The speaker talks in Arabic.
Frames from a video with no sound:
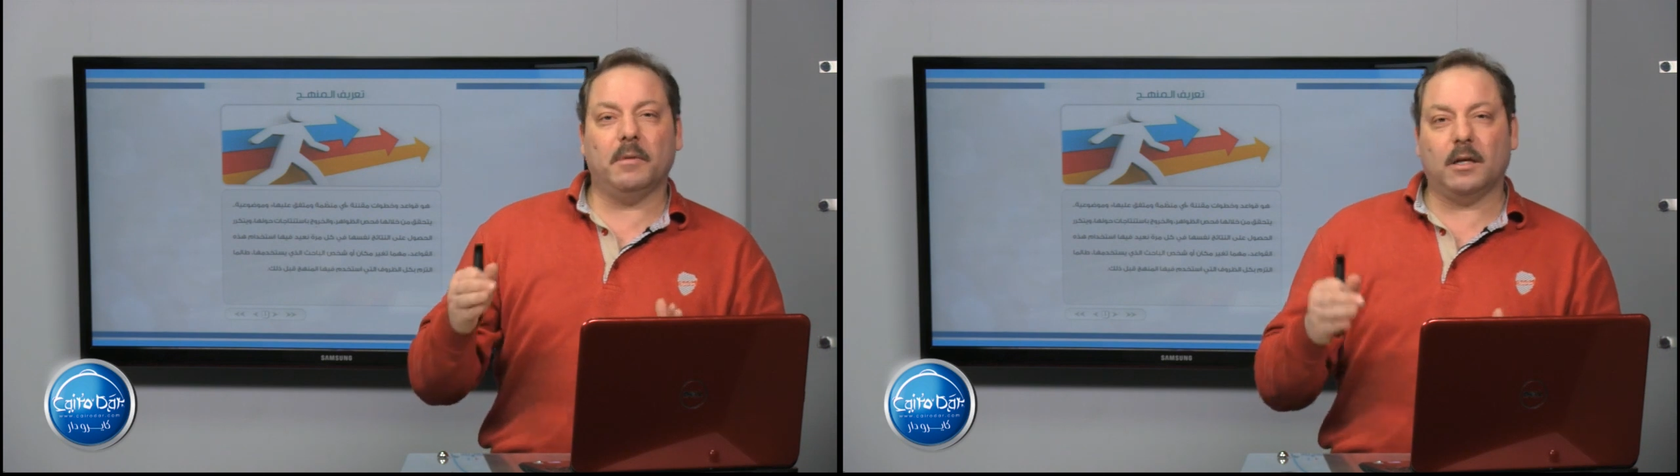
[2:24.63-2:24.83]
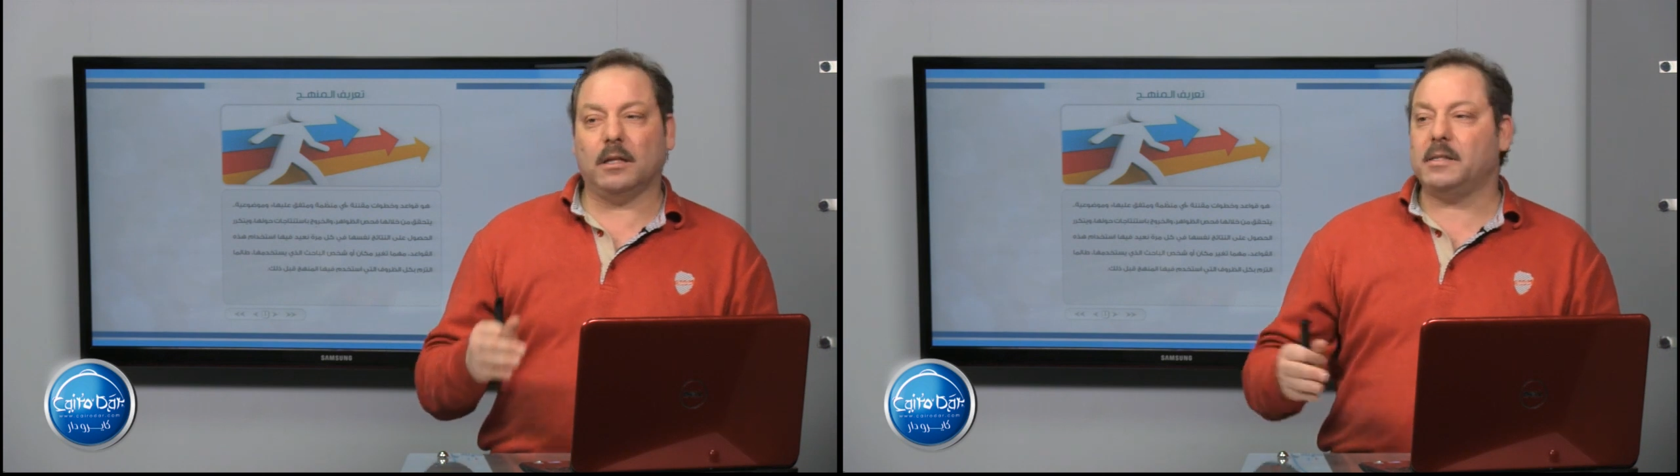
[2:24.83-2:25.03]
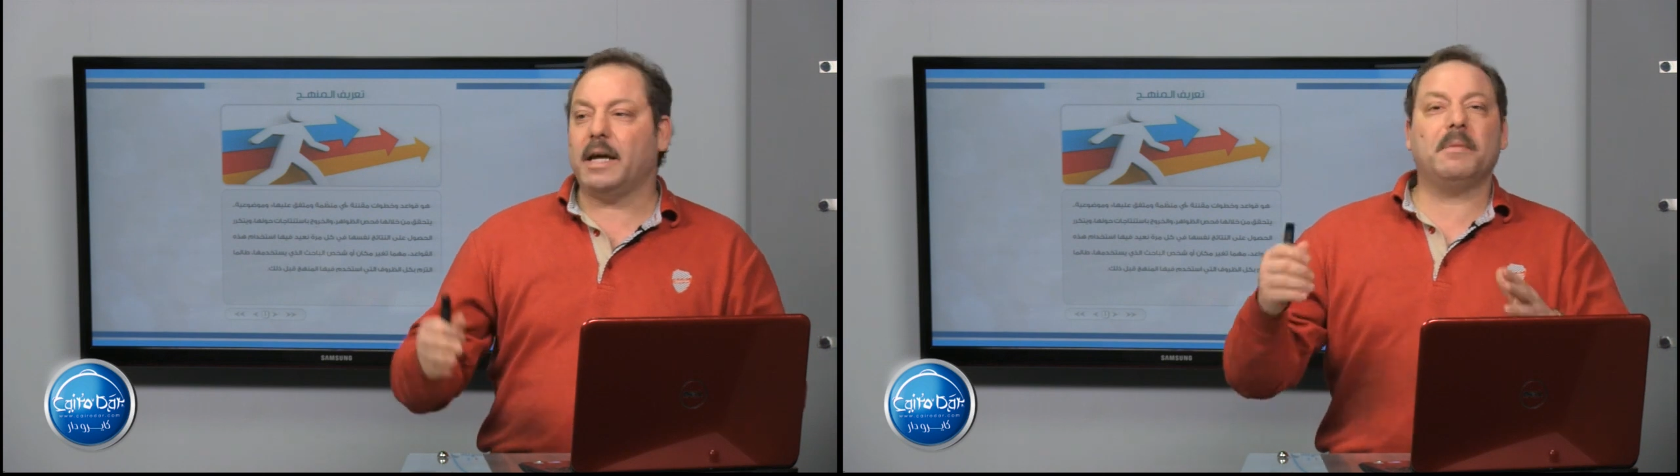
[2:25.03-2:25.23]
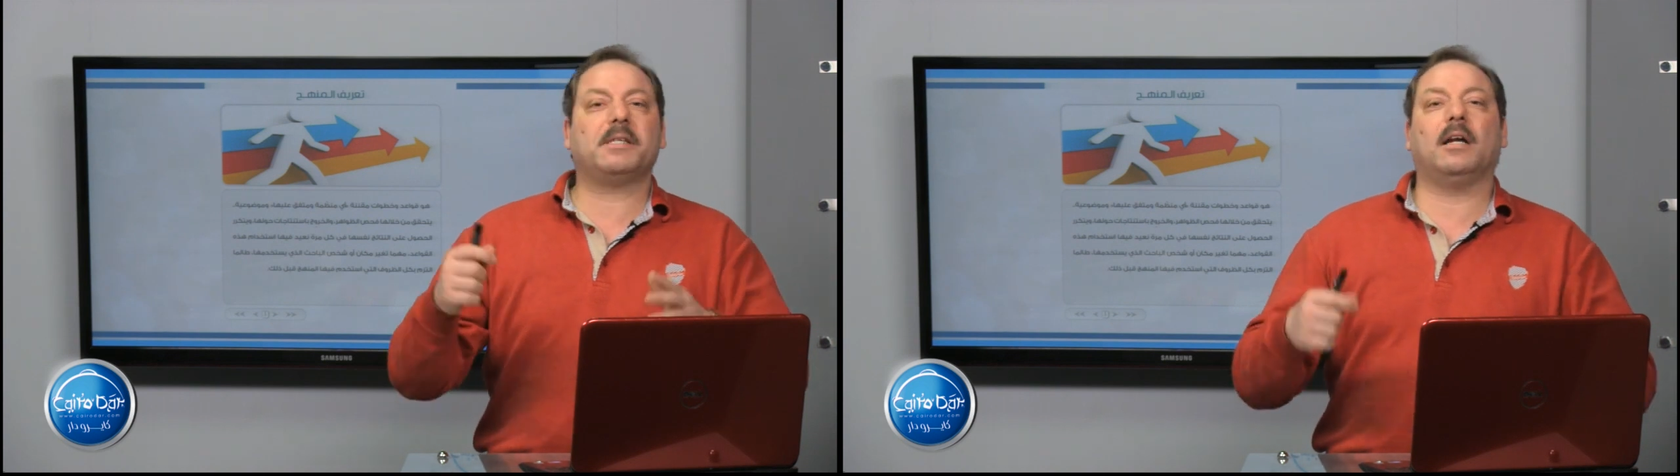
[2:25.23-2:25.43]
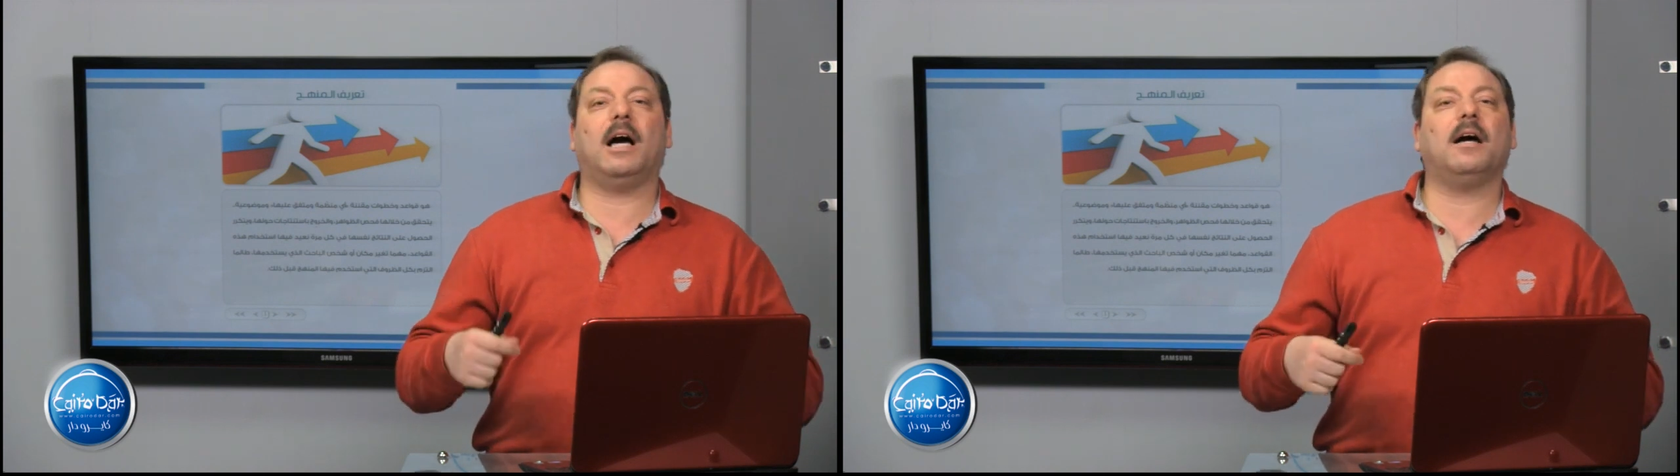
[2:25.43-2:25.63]
الخط زي
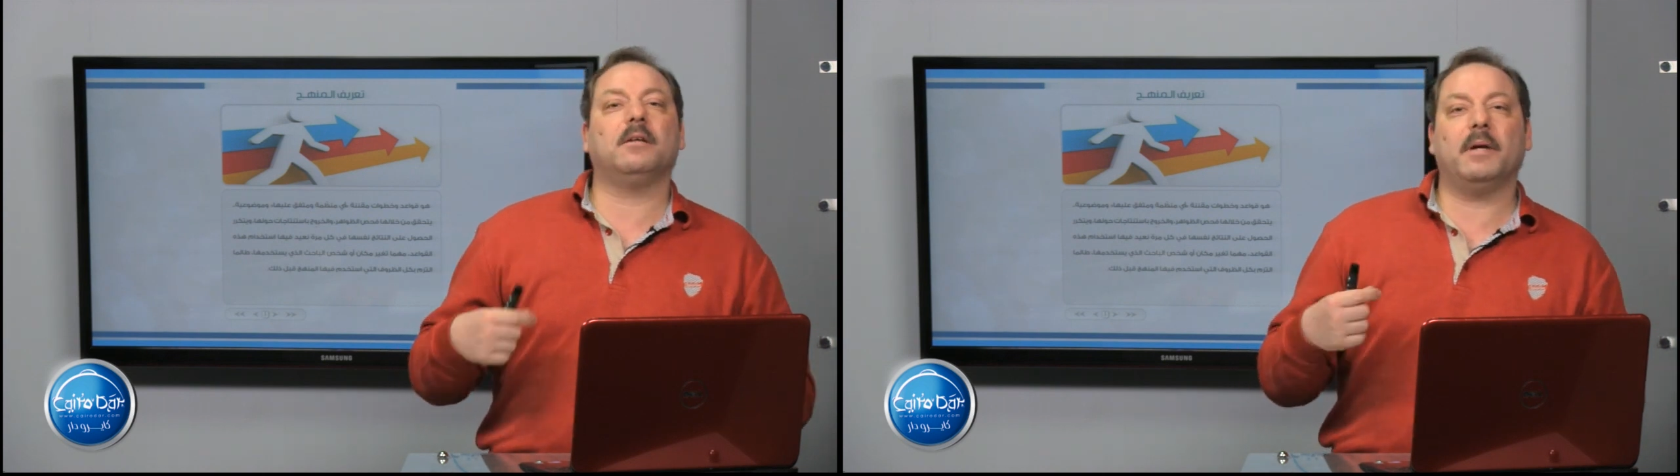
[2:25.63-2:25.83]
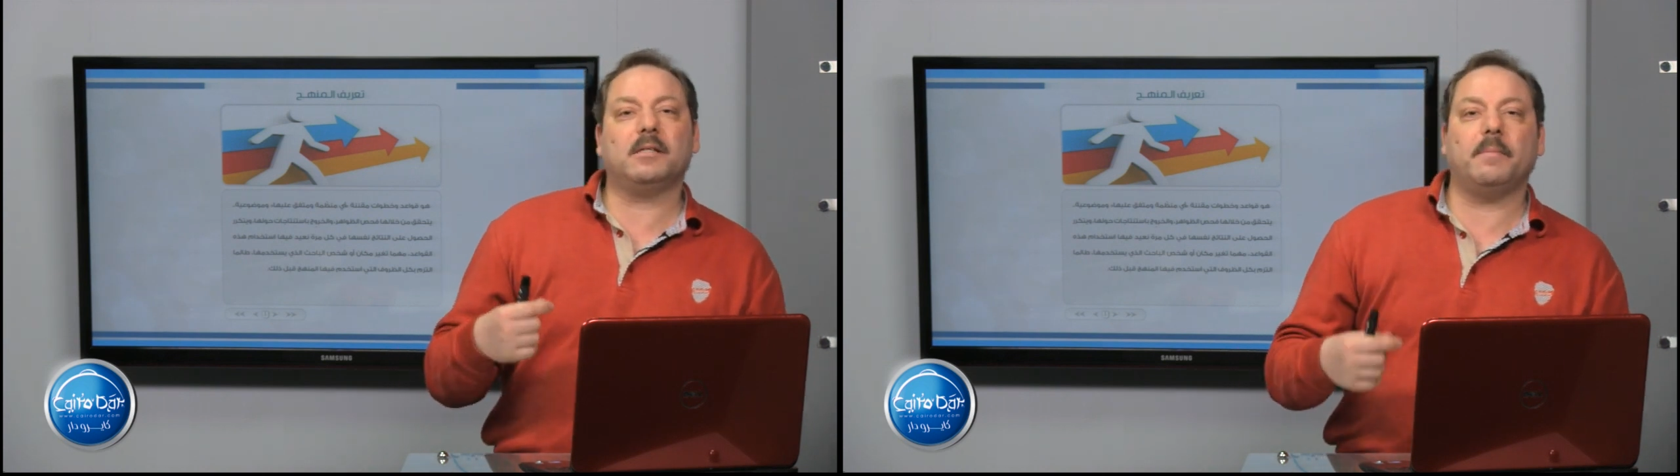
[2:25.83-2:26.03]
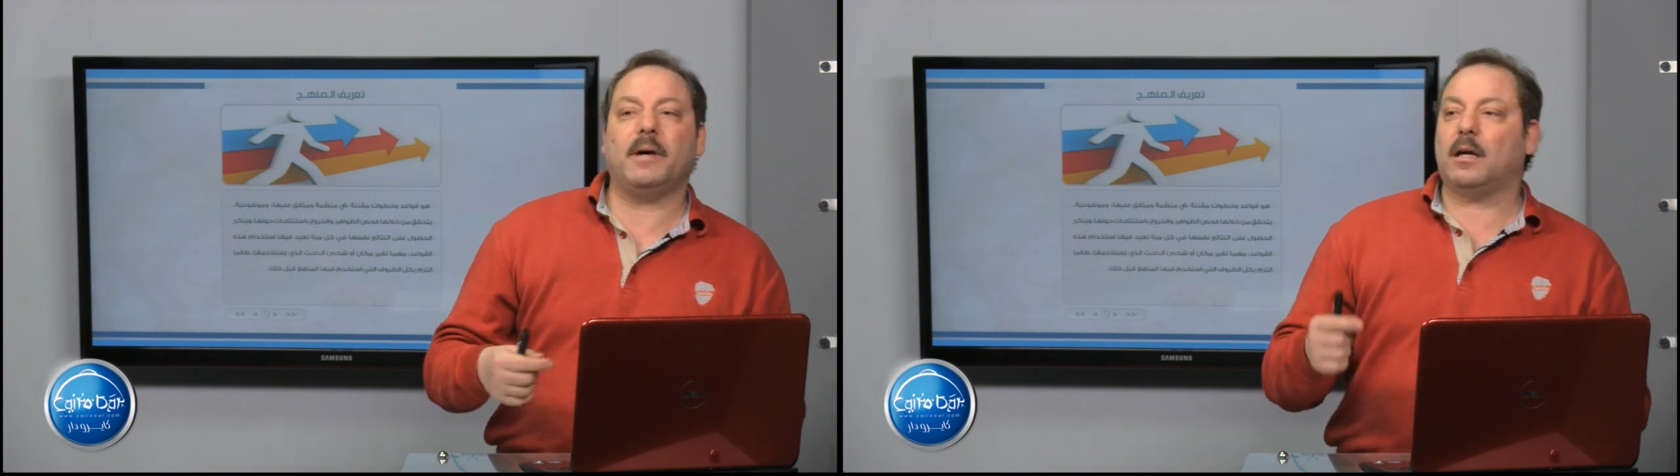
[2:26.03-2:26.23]
مثلا عرض ملزمه